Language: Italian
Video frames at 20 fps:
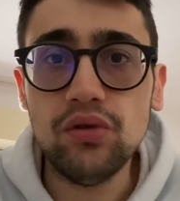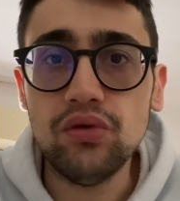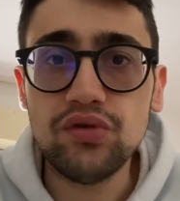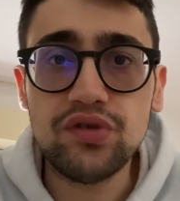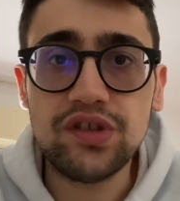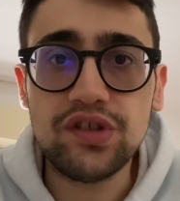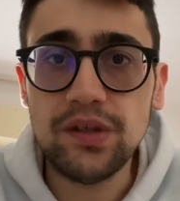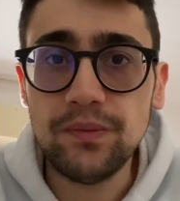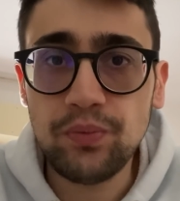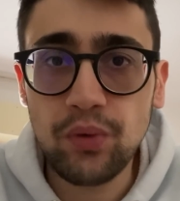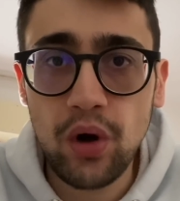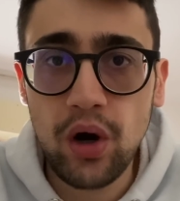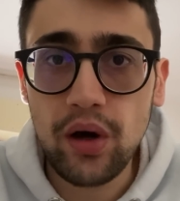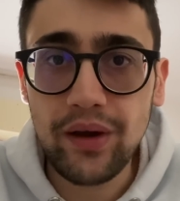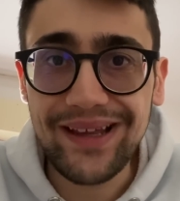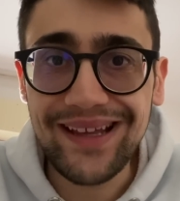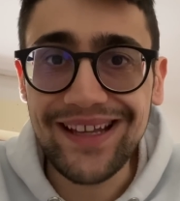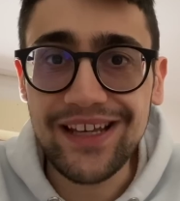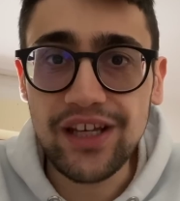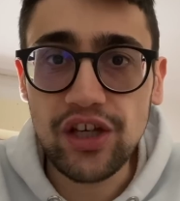non si
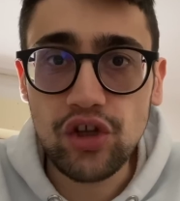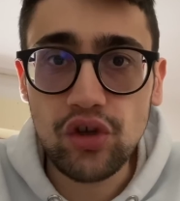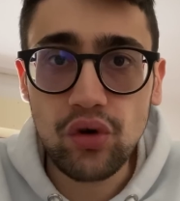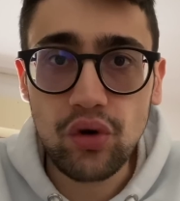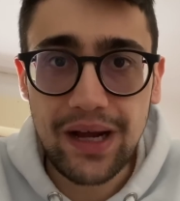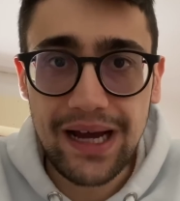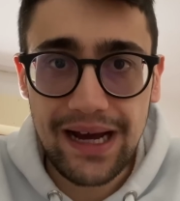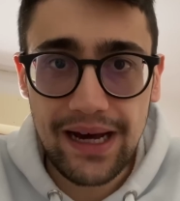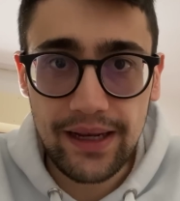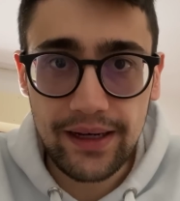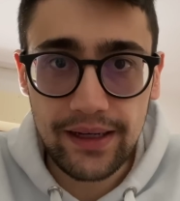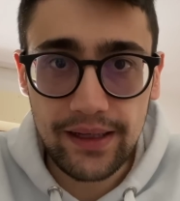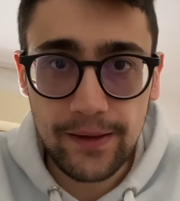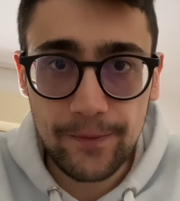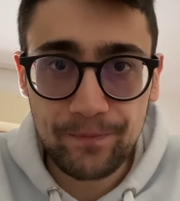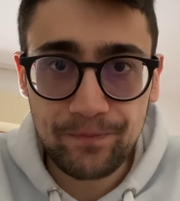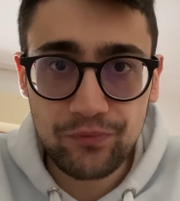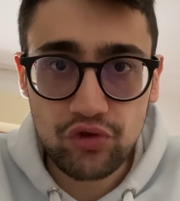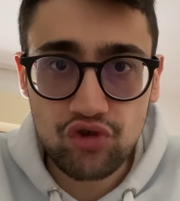può ignorare